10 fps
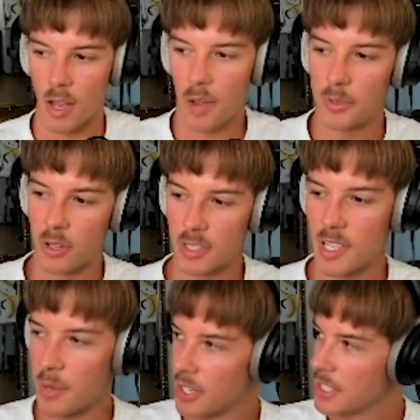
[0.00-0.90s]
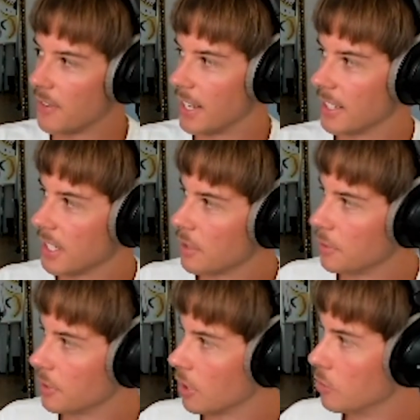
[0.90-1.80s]
Aber trotzdem habe ich zwei Drittel
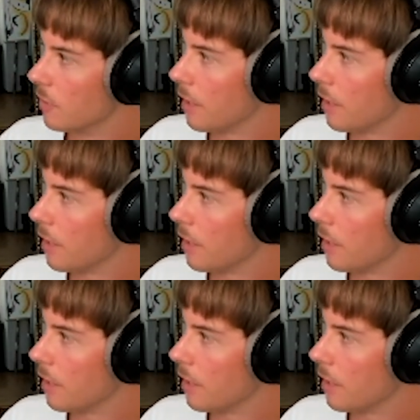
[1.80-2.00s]
von der Kurve